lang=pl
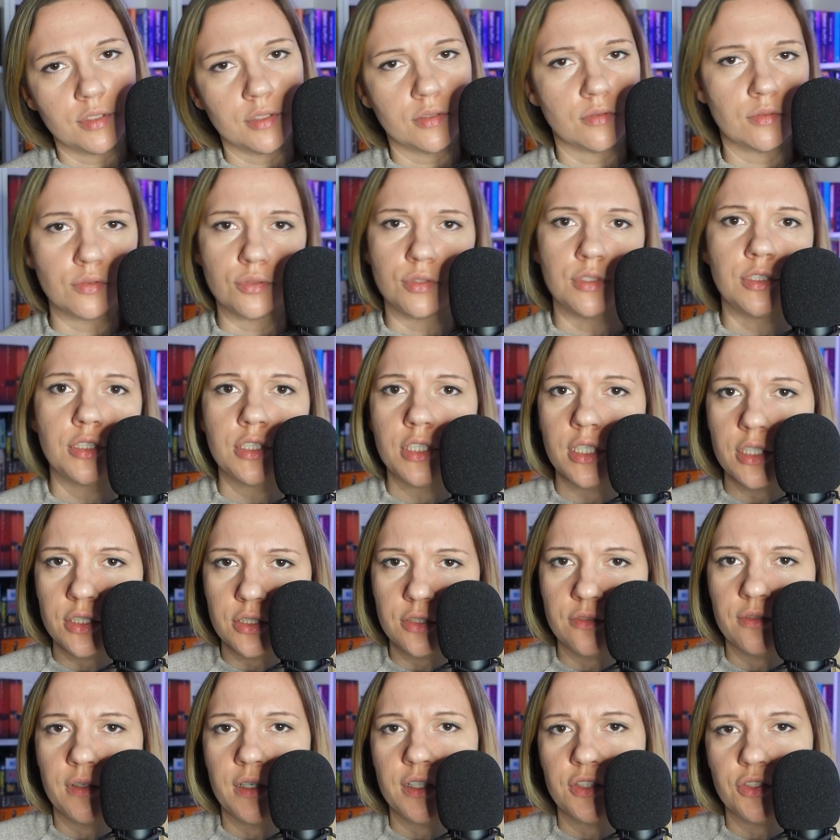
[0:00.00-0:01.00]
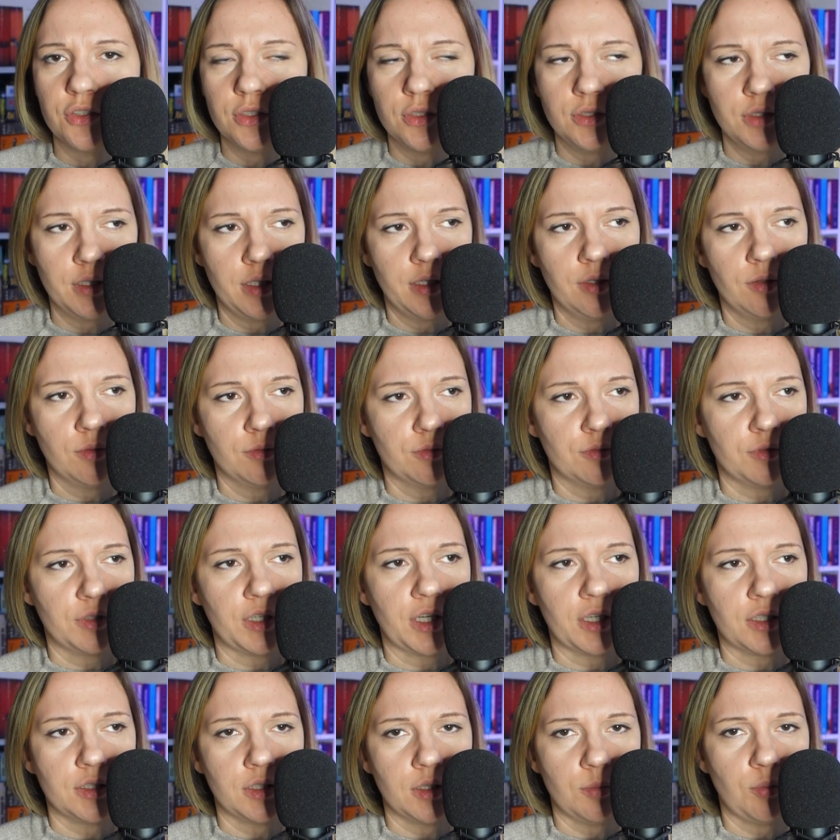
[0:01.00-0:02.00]
różne rzeczy ważne dzieją w
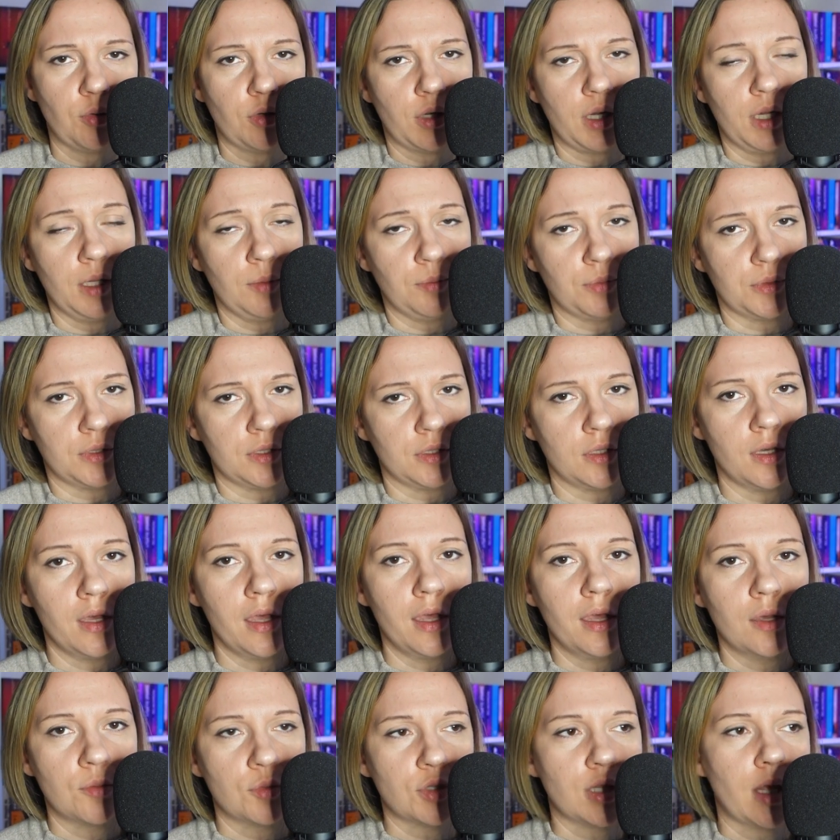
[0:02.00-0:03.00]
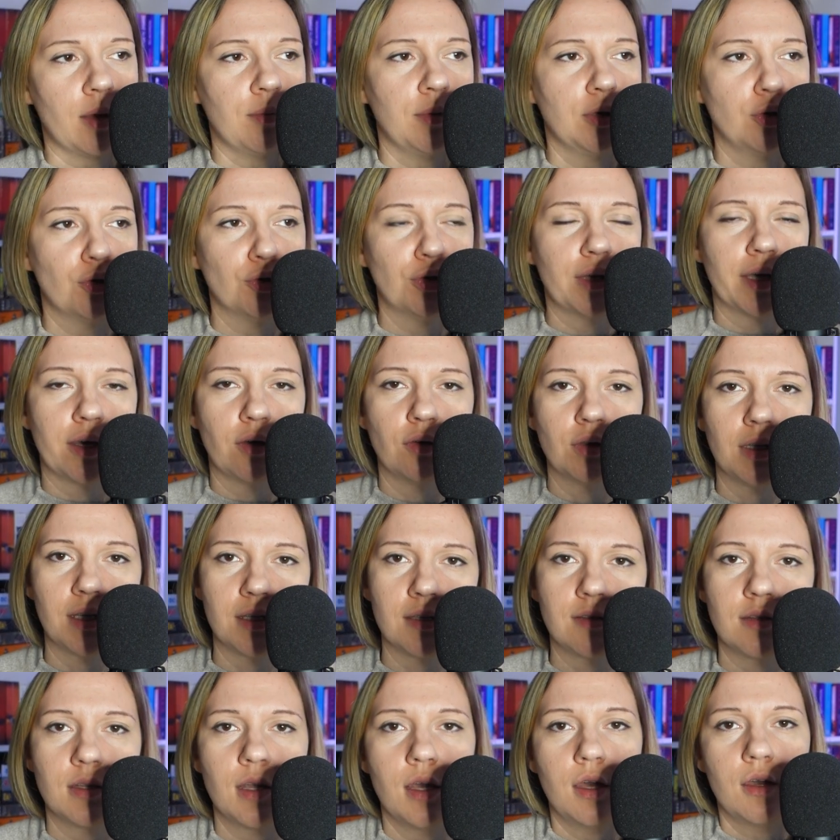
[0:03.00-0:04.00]
trakcie apokalipsy, przynajmniej do tego
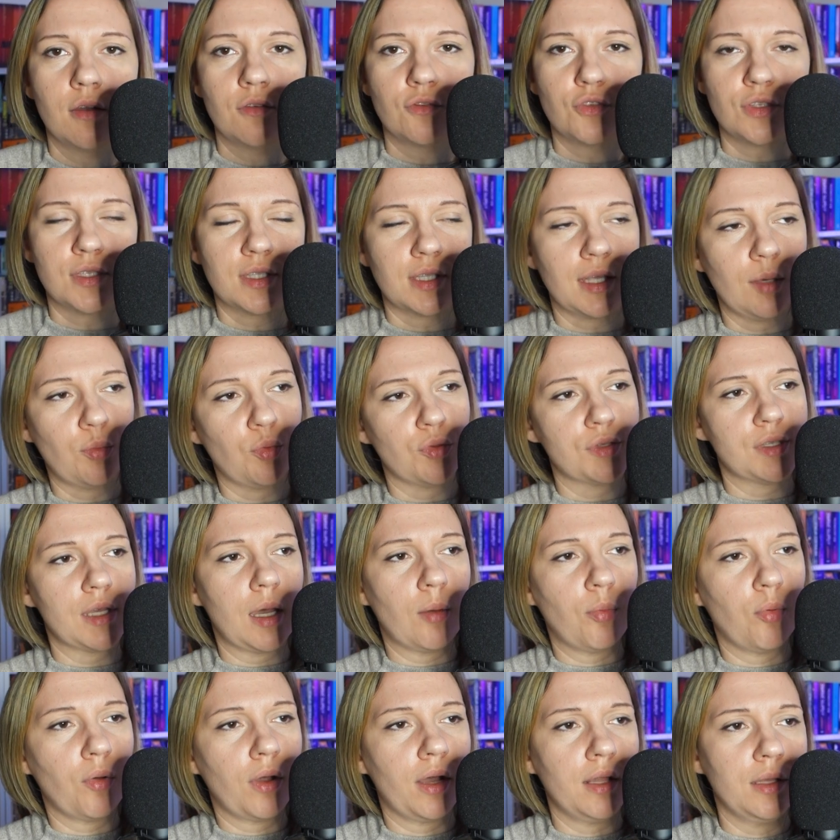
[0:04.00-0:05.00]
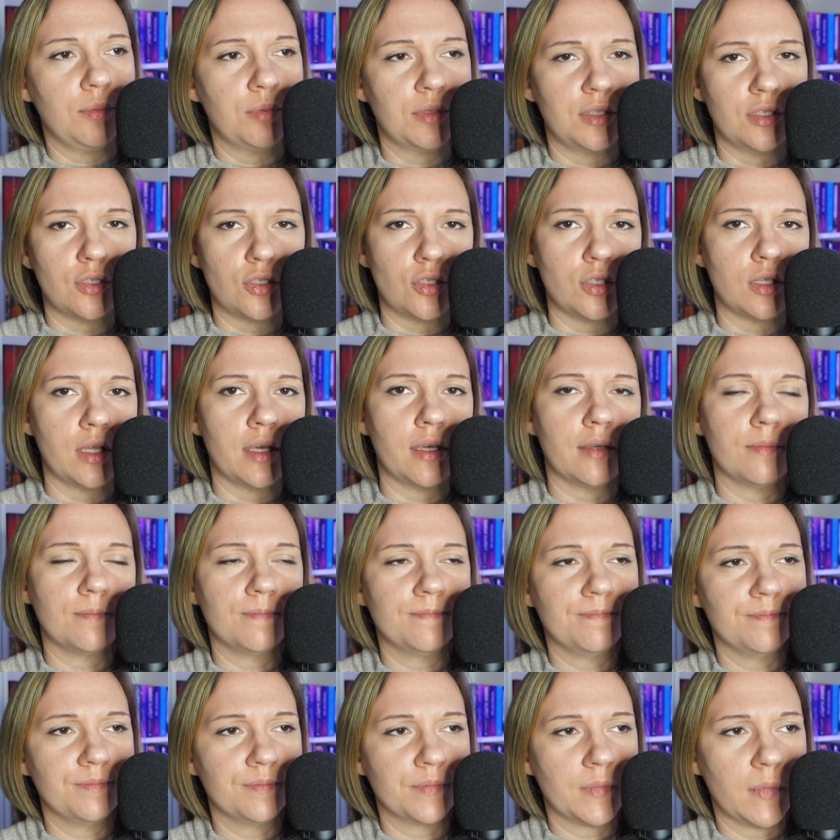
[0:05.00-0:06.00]
nas wszystkie postapokaliptyczne
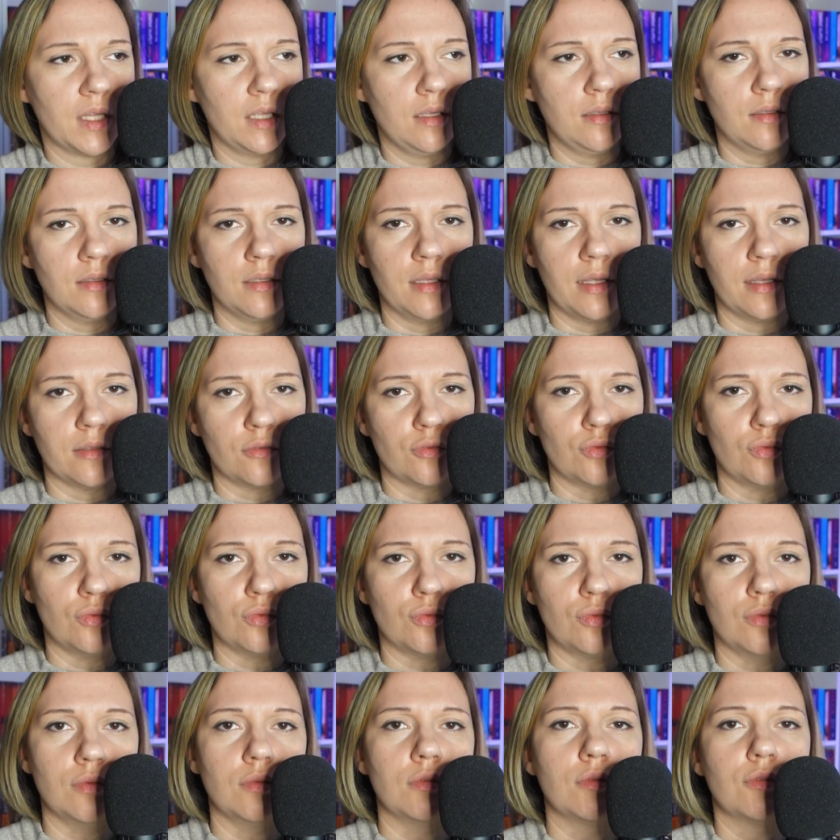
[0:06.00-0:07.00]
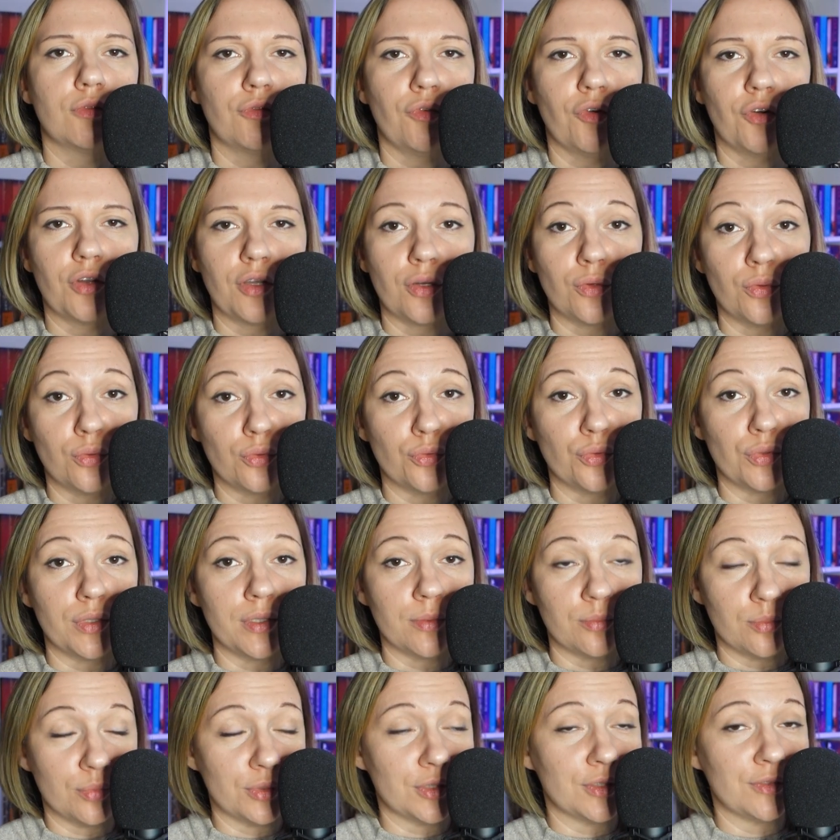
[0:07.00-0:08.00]
mm, inne twory
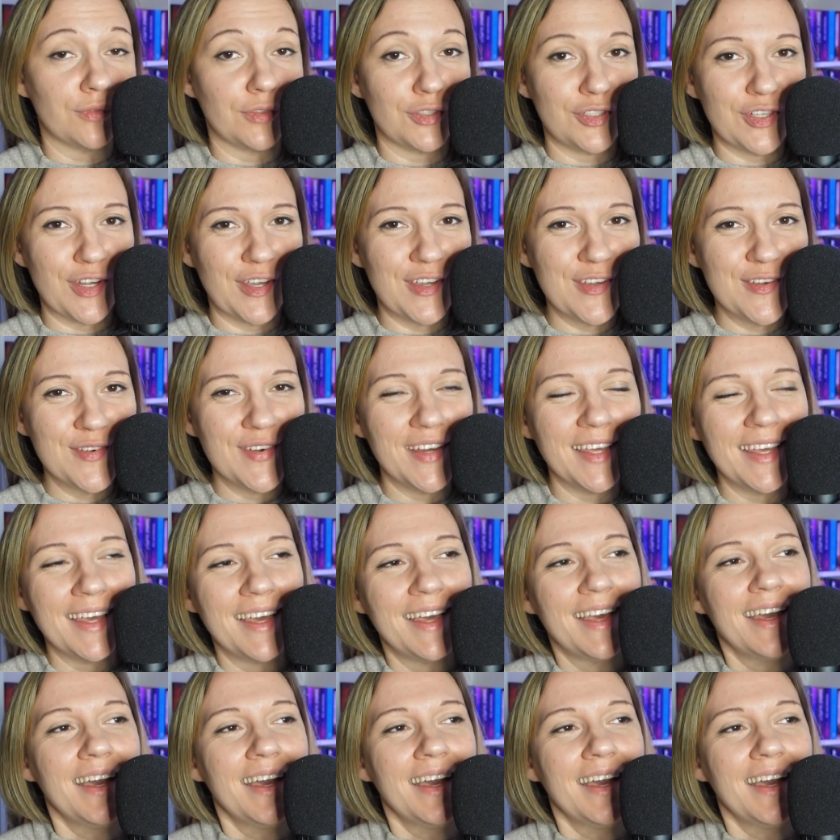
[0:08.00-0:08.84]
kultury przyzwyczaiły.